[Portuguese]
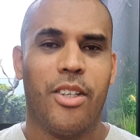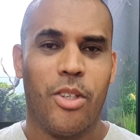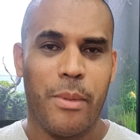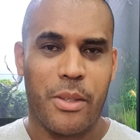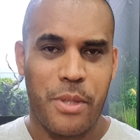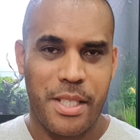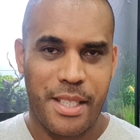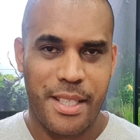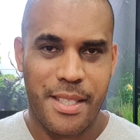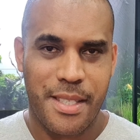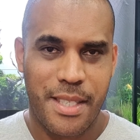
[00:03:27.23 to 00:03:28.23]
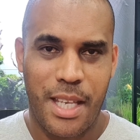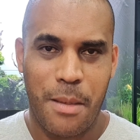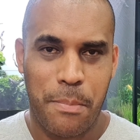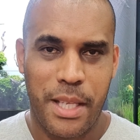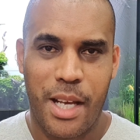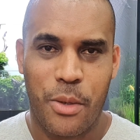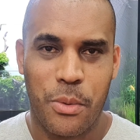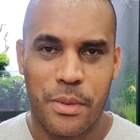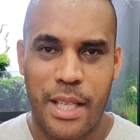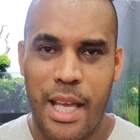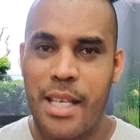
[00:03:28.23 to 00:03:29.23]
Uma coisa que sempre
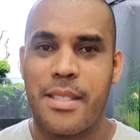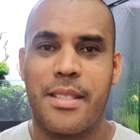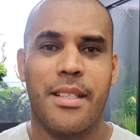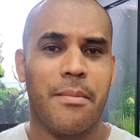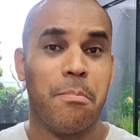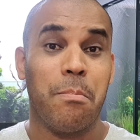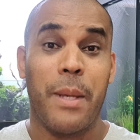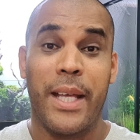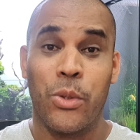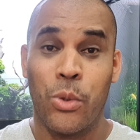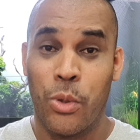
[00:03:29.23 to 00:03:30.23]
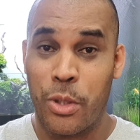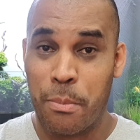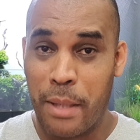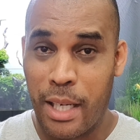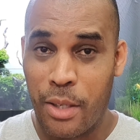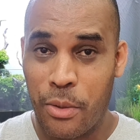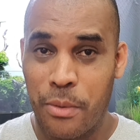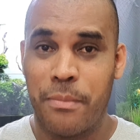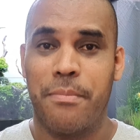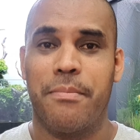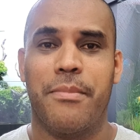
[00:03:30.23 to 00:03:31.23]
acontece, é normal,
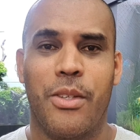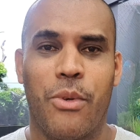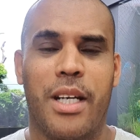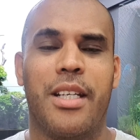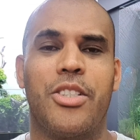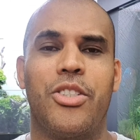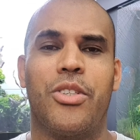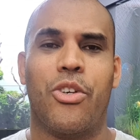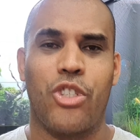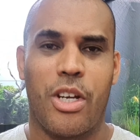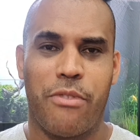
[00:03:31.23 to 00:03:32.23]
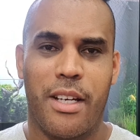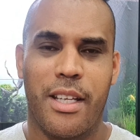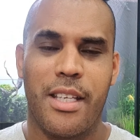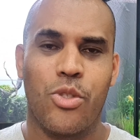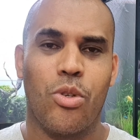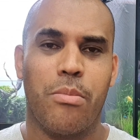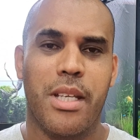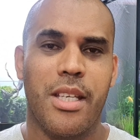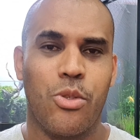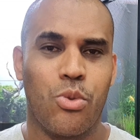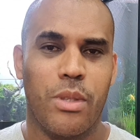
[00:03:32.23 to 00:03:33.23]
eu acredito que eu já falei sobre
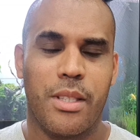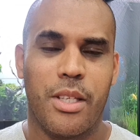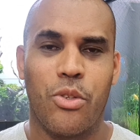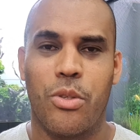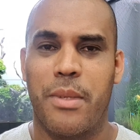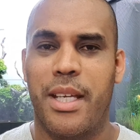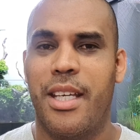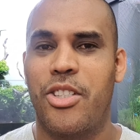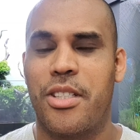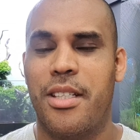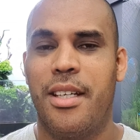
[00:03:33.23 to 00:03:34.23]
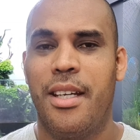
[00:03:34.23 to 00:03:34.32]
isso anteriormente.